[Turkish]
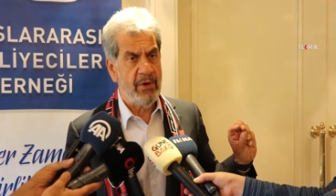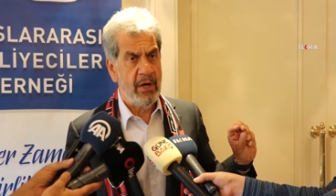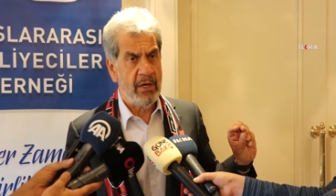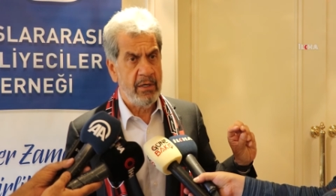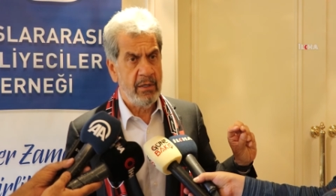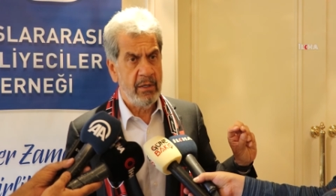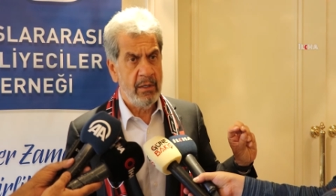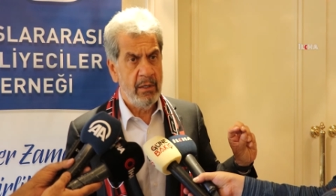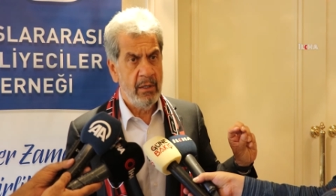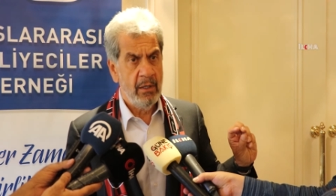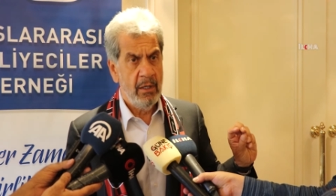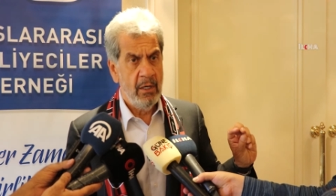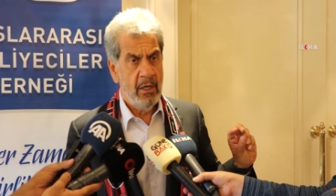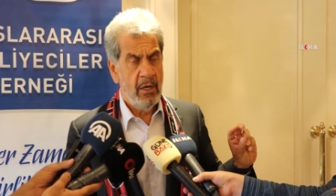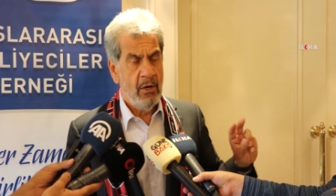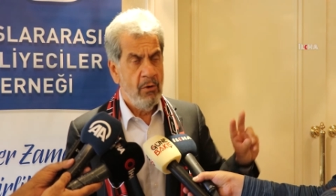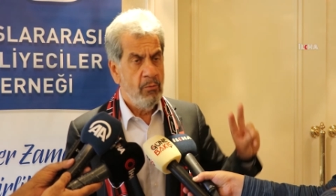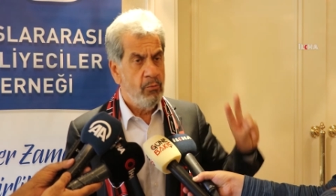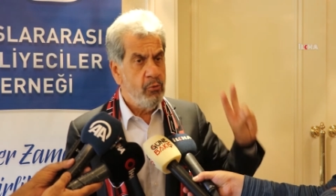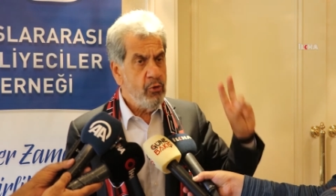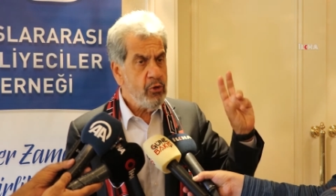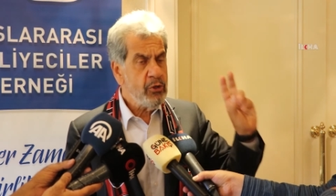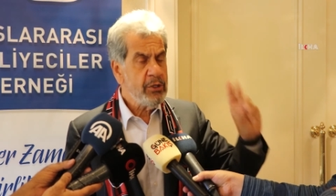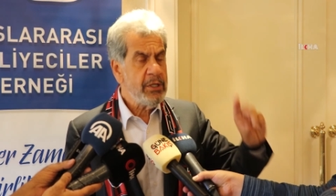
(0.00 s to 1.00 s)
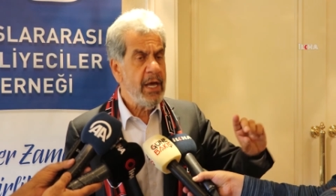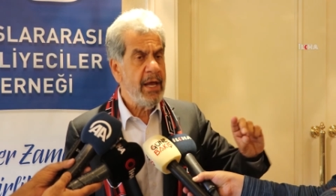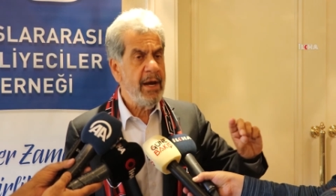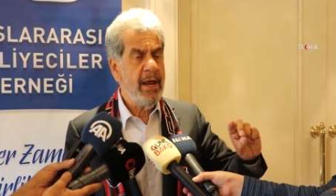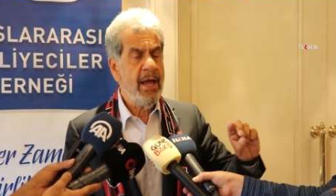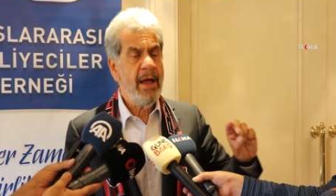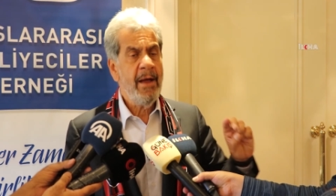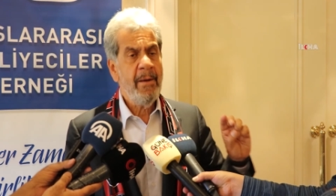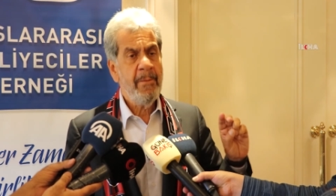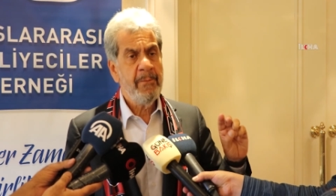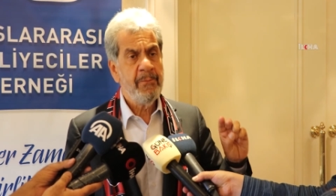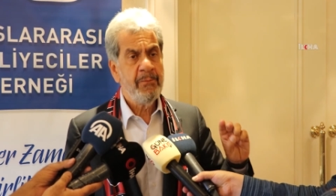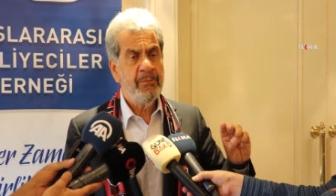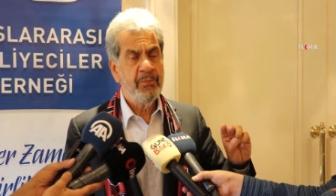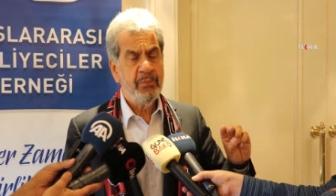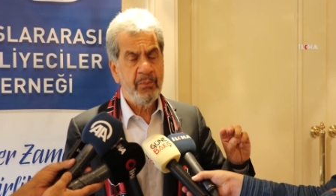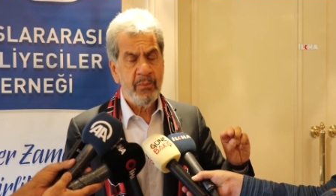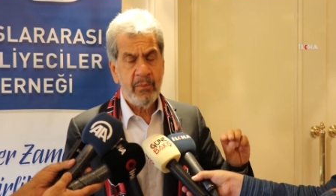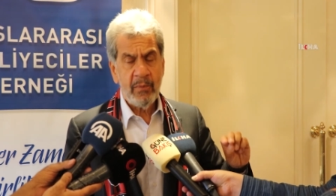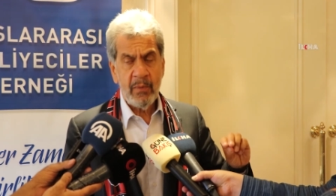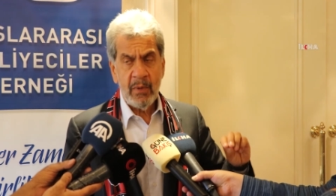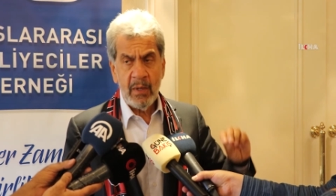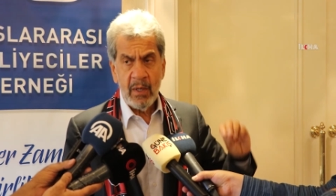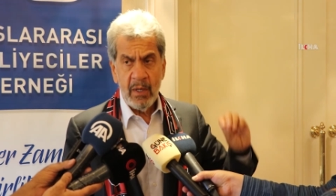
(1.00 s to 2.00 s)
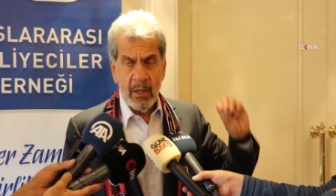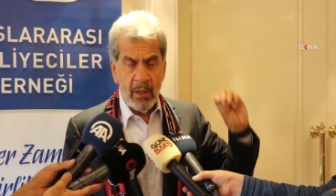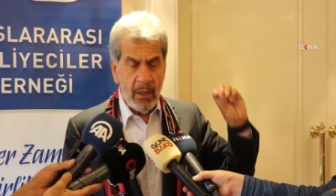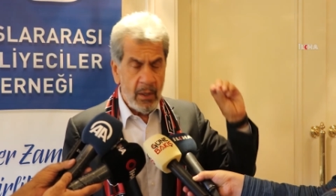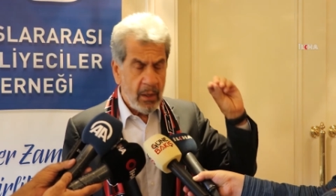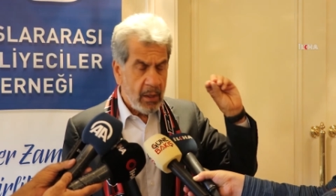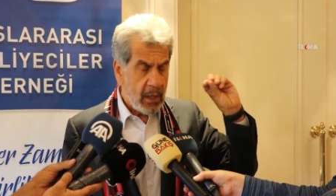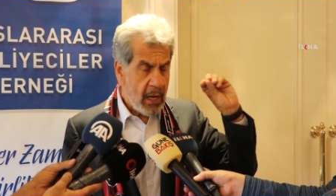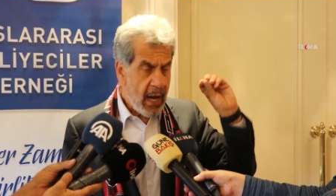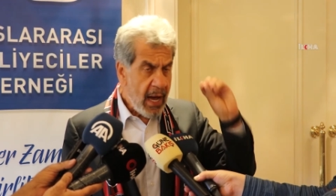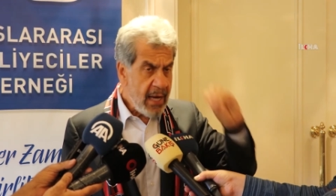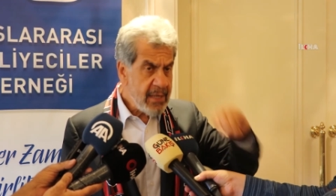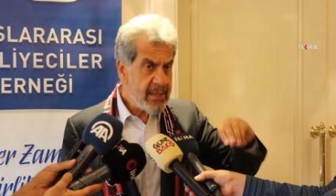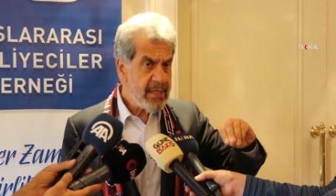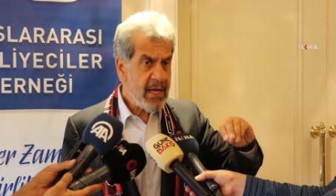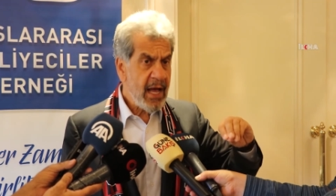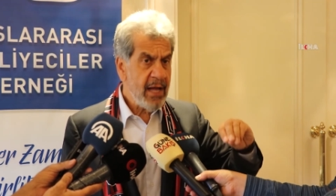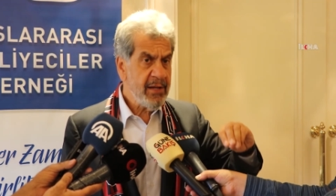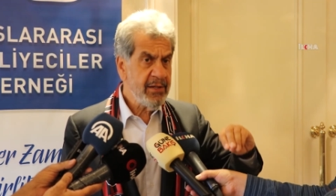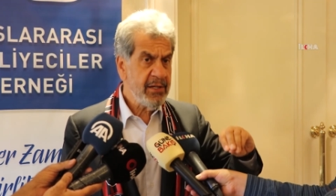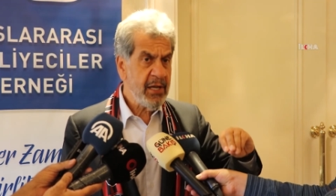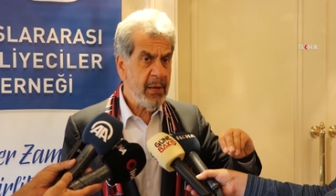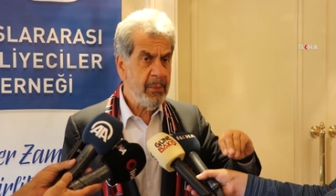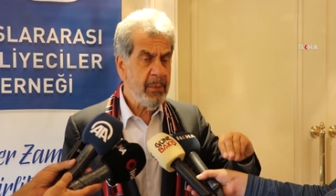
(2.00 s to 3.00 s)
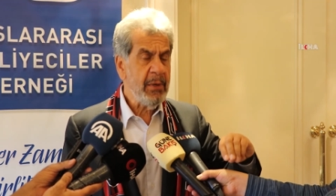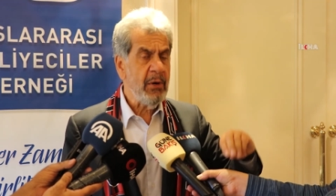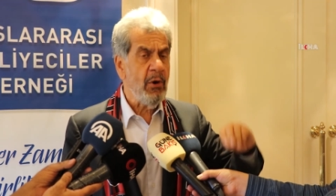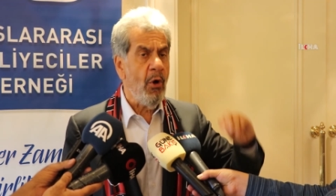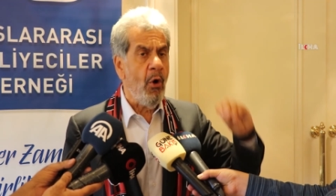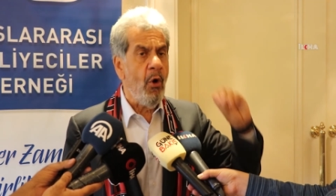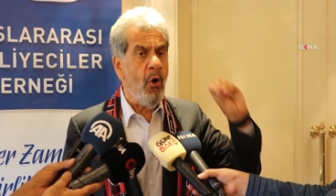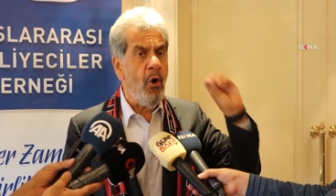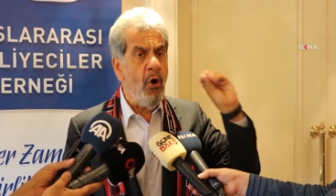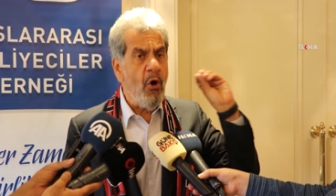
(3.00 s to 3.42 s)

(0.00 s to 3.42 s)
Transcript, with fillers: var. Bu sene Gaziantep'in